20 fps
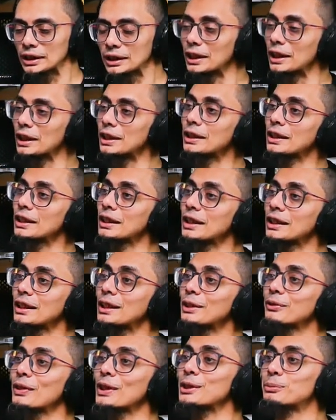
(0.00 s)
saya dengar-dengar
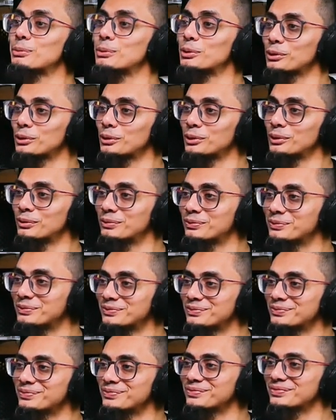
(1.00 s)
dari Facebook.
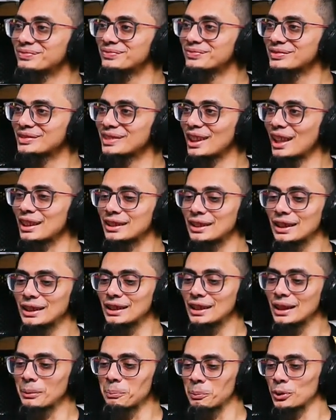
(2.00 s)
Ya. Yeah.
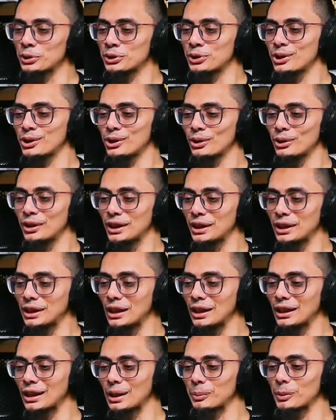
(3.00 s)
Katanya
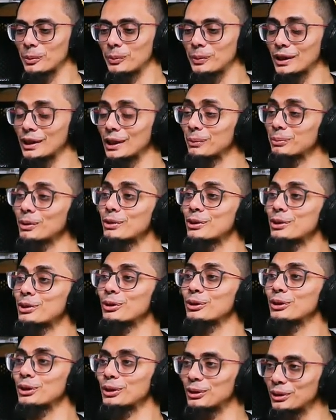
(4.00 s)
positioningnya Republik Laptop
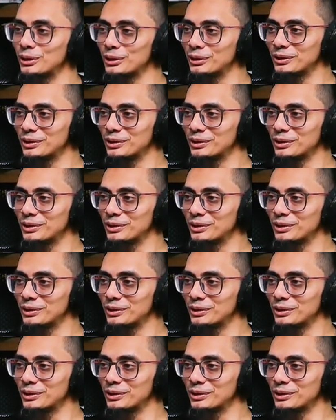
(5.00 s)
dicontoh,